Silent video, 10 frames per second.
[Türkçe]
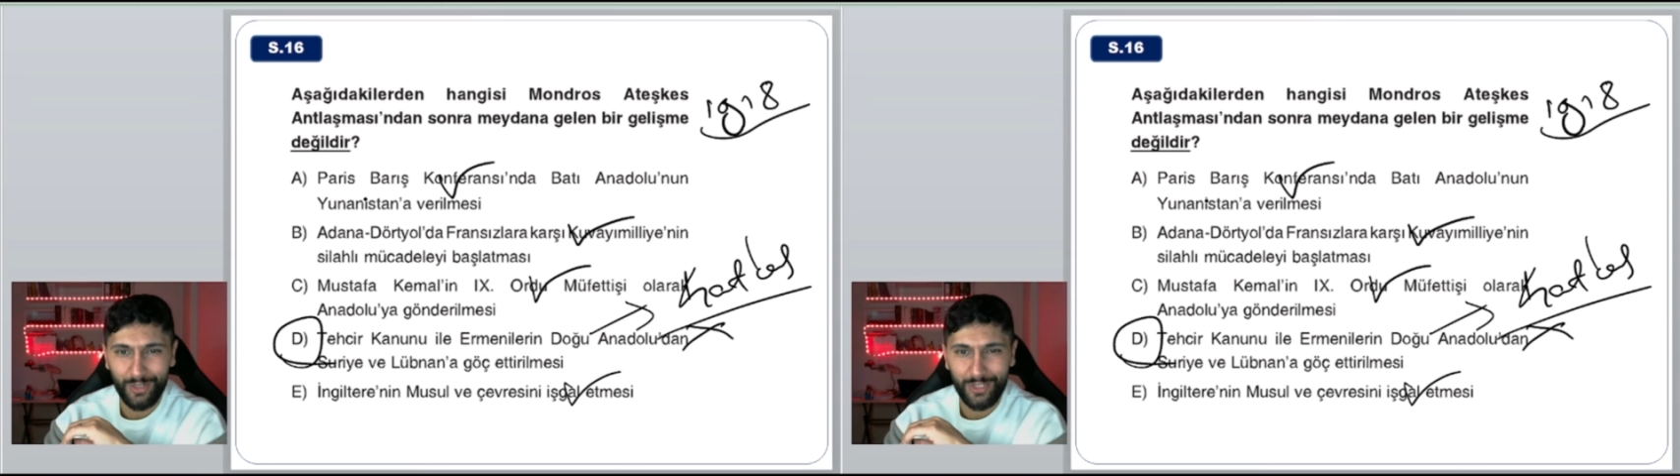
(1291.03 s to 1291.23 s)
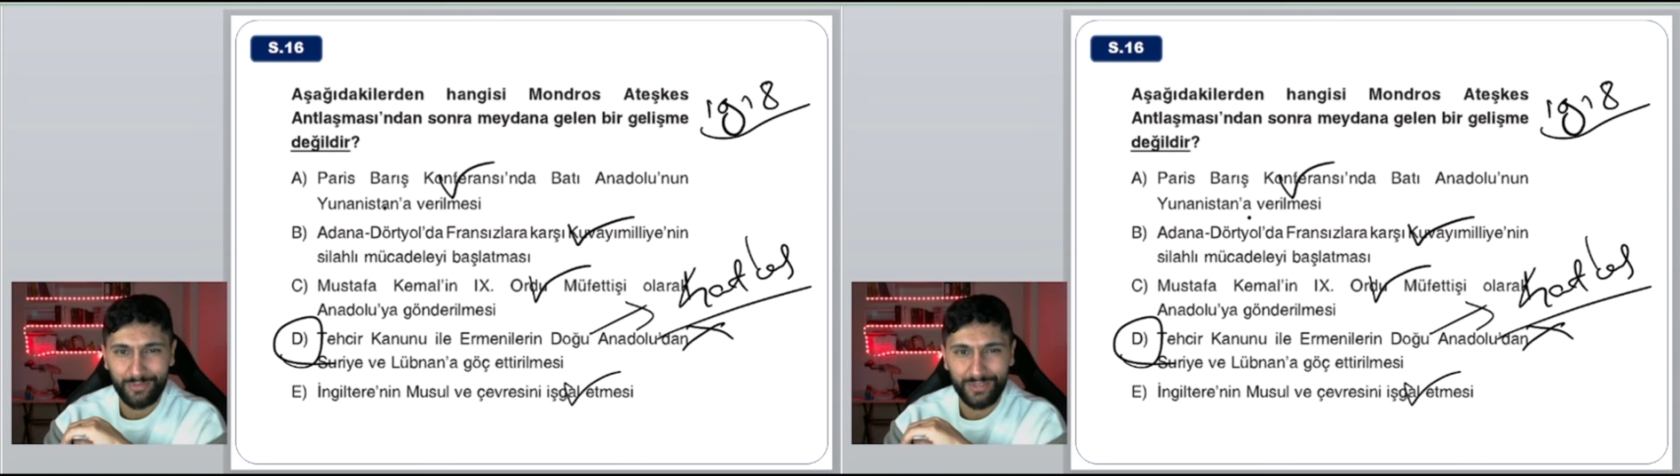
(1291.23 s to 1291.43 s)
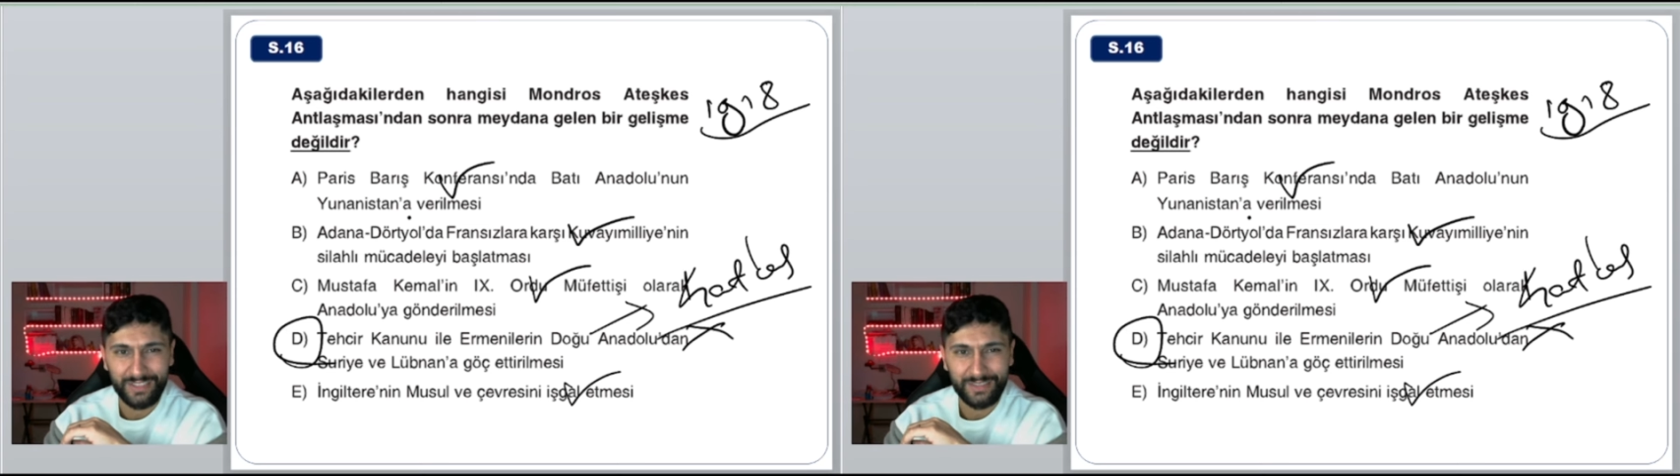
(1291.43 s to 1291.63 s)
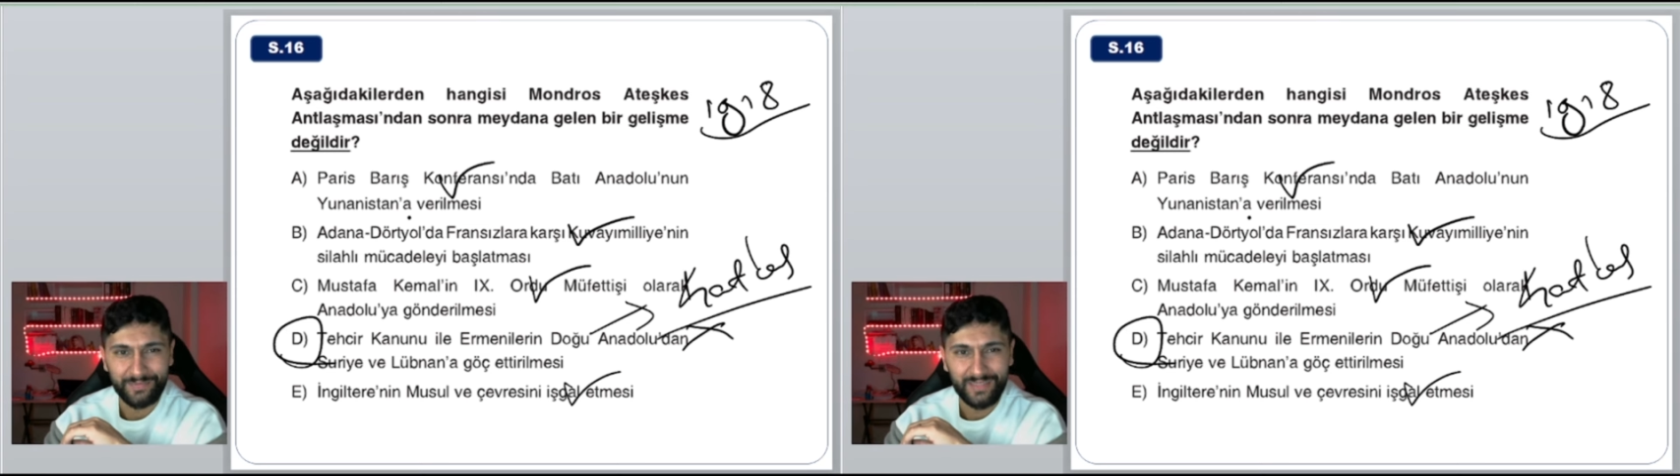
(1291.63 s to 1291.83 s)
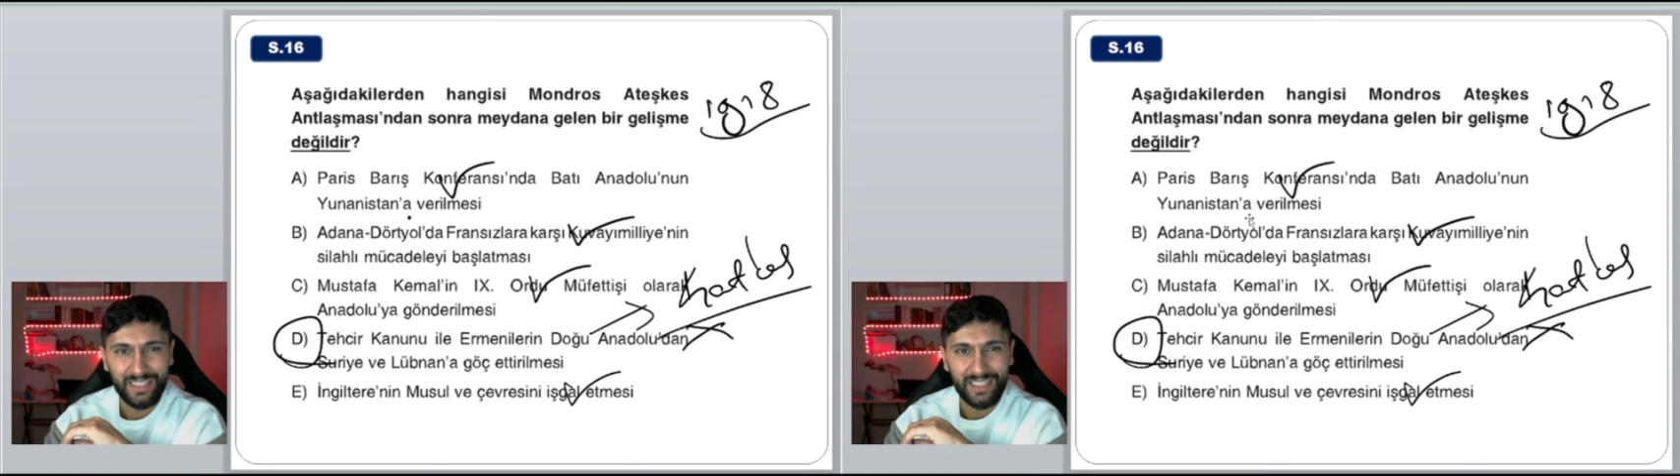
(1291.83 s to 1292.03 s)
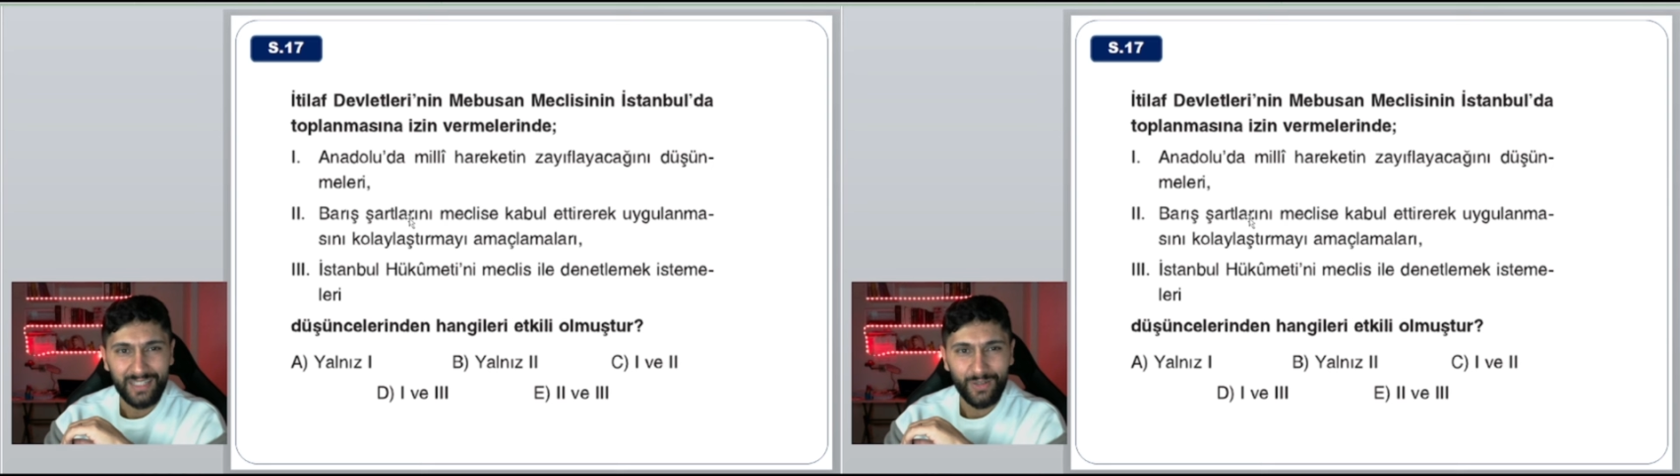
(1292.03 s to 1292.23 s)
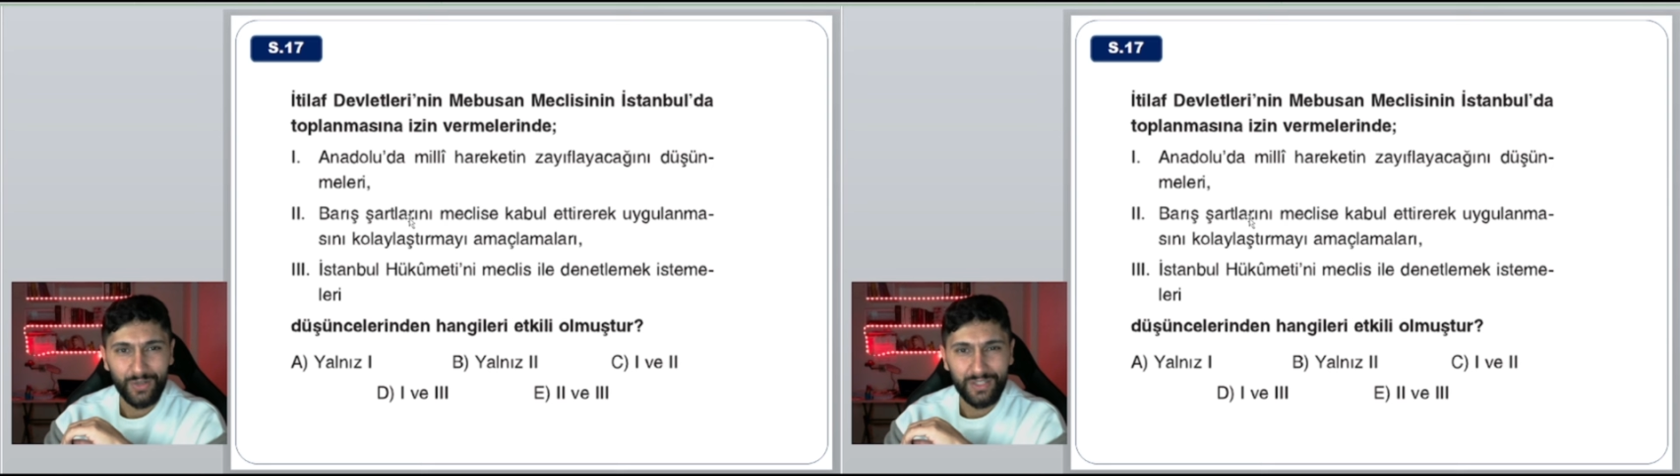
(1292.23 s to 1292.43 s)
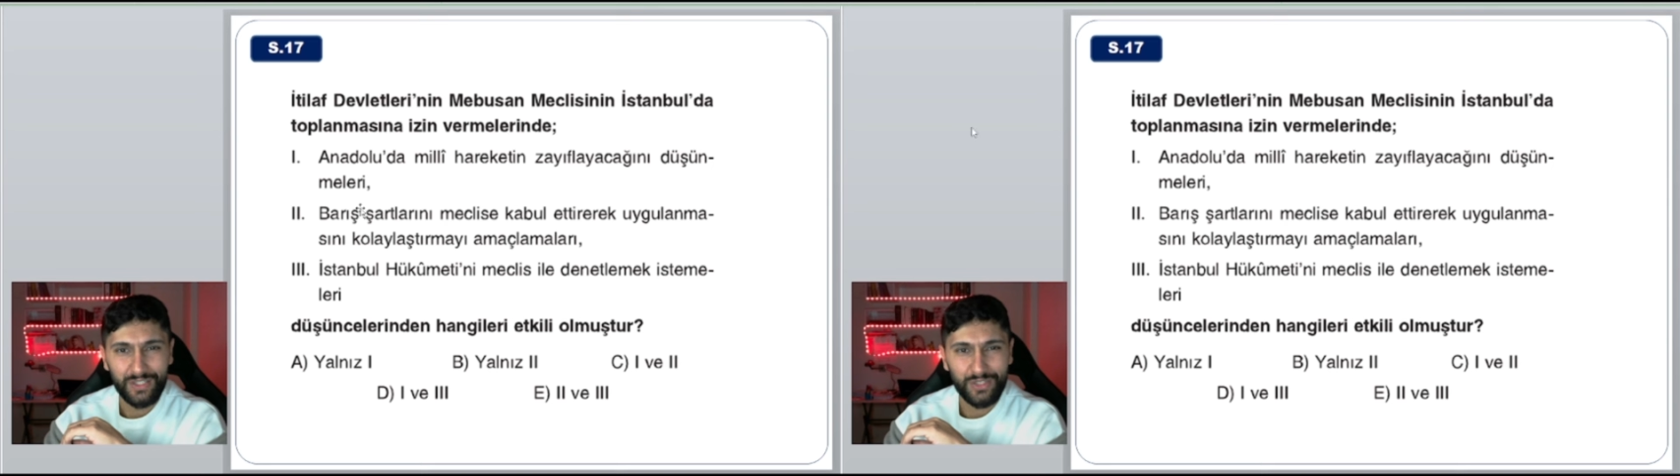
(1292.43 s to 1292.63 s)
ulaşmıştır.
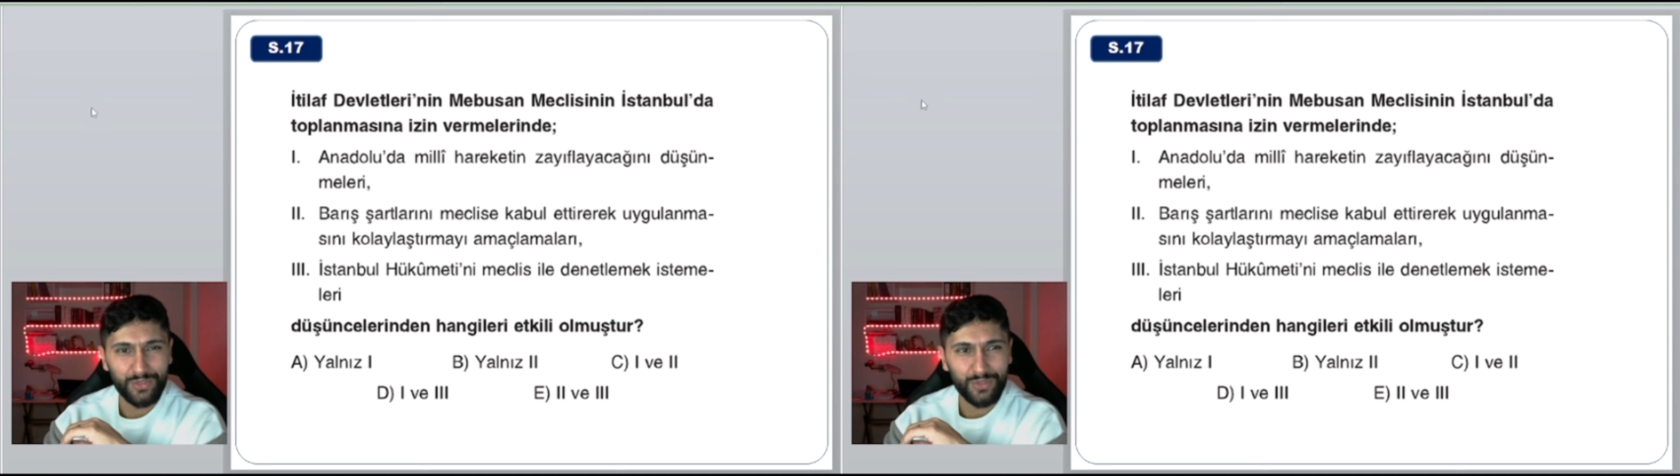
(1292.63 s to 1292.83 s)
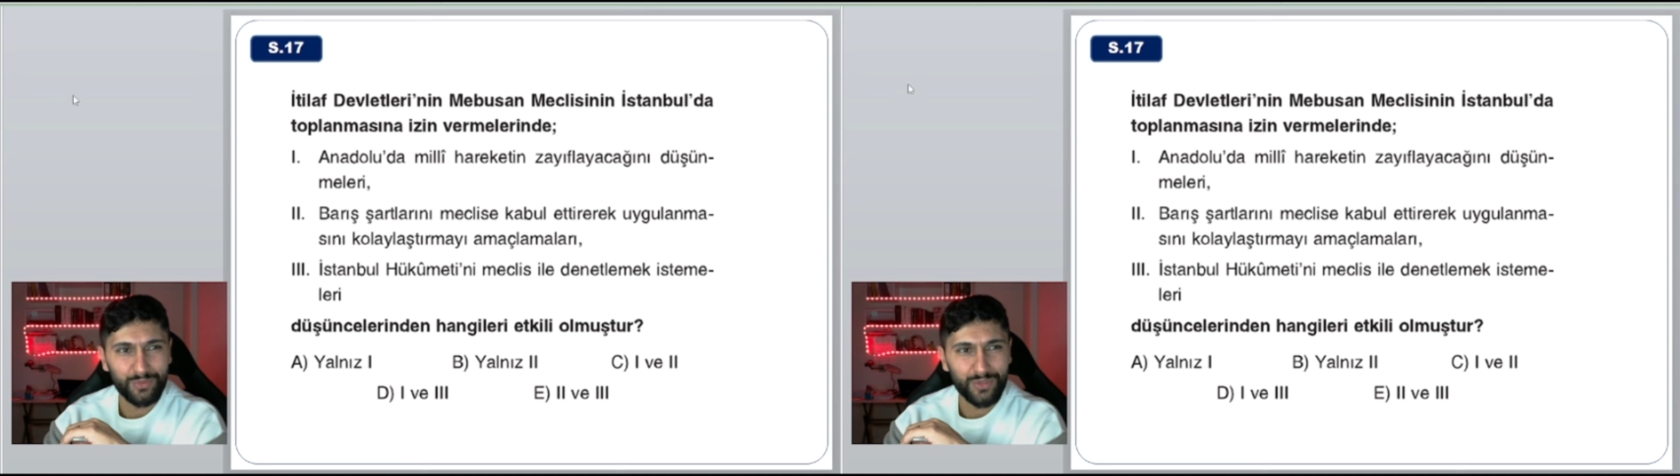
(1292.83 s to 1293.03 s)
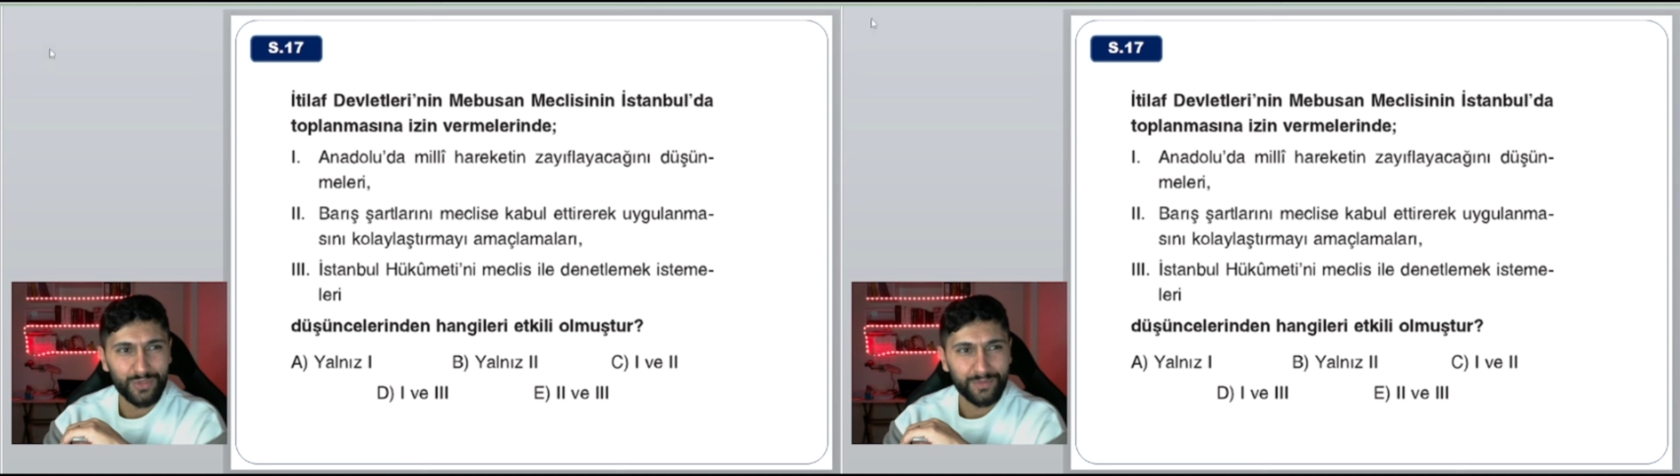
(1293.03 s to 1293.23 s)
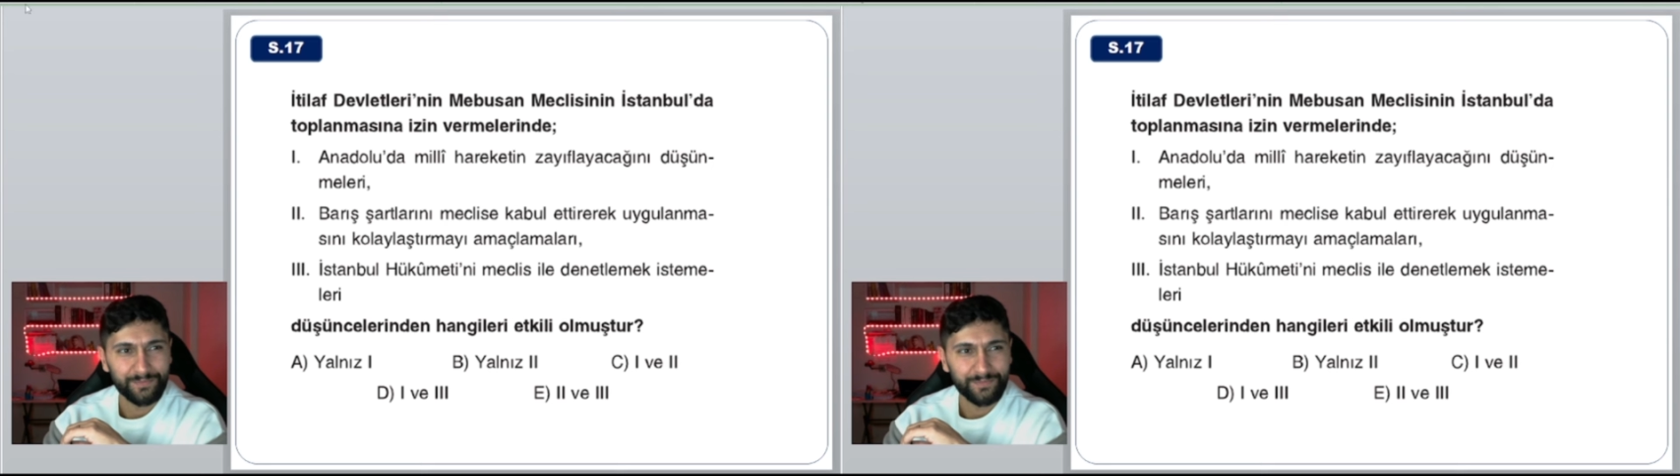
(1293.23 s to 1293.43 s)
17. sorumuz